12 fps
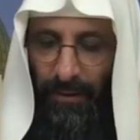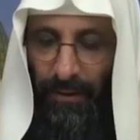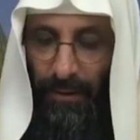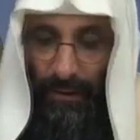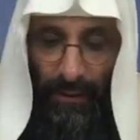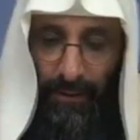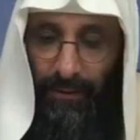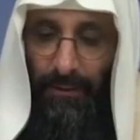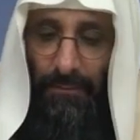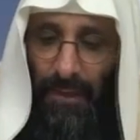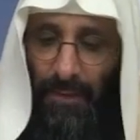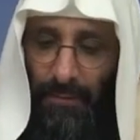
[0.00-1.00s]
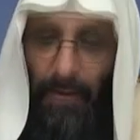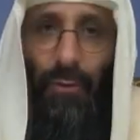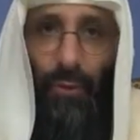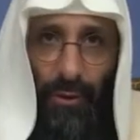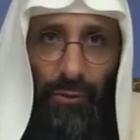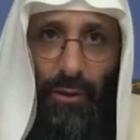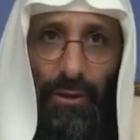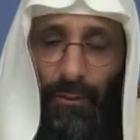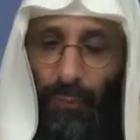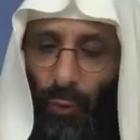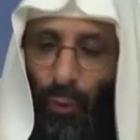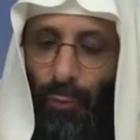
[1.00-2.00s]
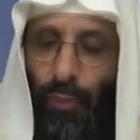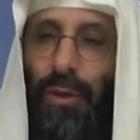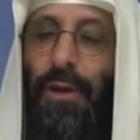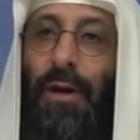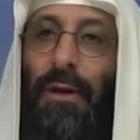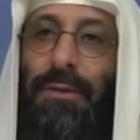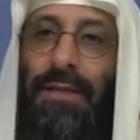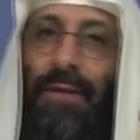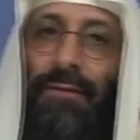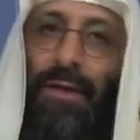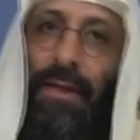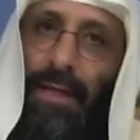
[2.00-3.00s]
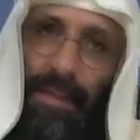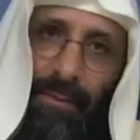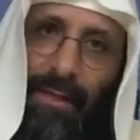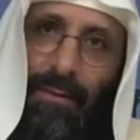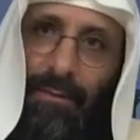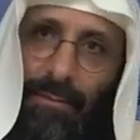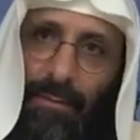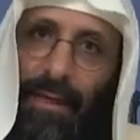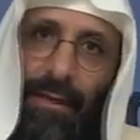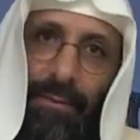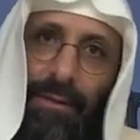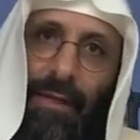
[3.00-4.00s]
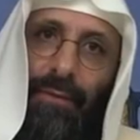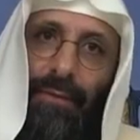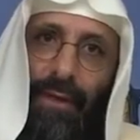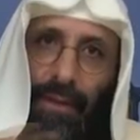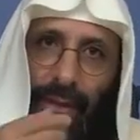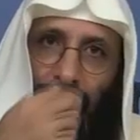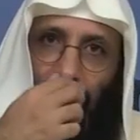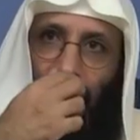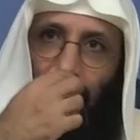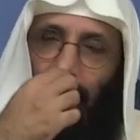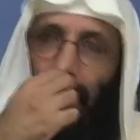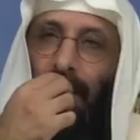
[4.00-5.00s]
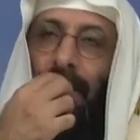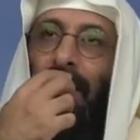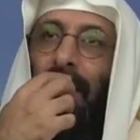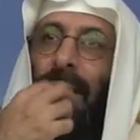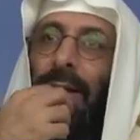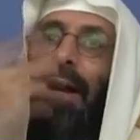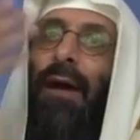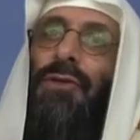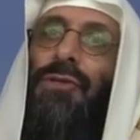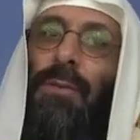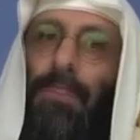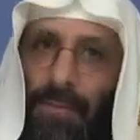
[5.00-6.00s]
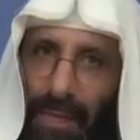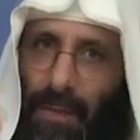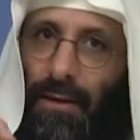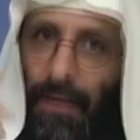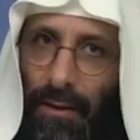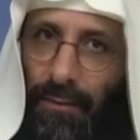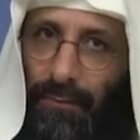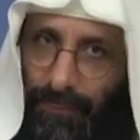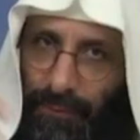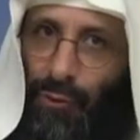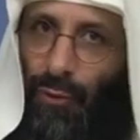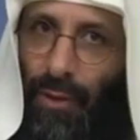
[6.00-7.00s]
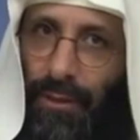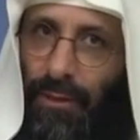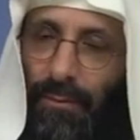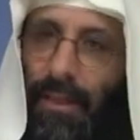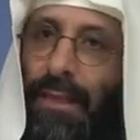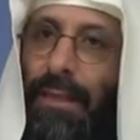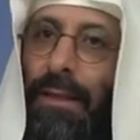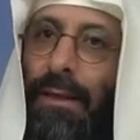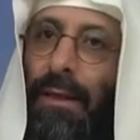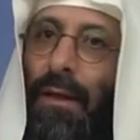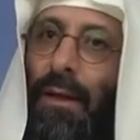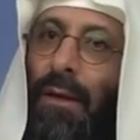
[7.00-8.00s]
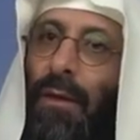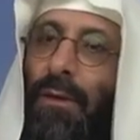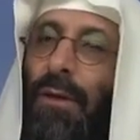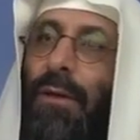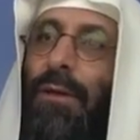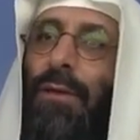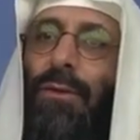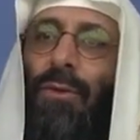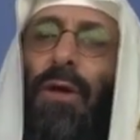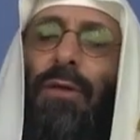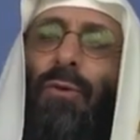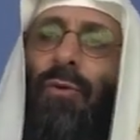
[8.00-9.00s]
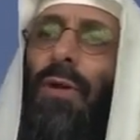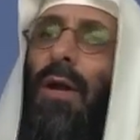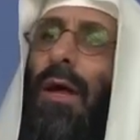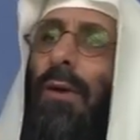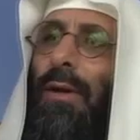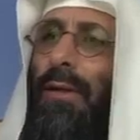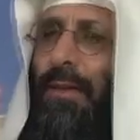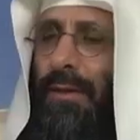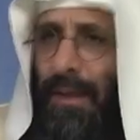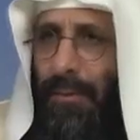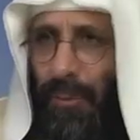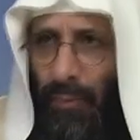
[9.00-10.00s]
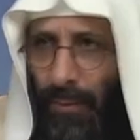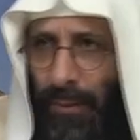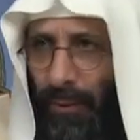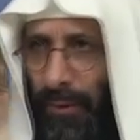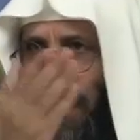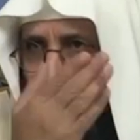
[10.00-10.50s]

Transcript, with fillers: آه، هذه باب ما هو الرجل كتبه حكم القراءة بالتلفيق يعني ماذا نعني بالتلفيق يعني مثلا عاصم يقرأ من سورة المائدة آه، يخادعون الله والذين آمنوا وما,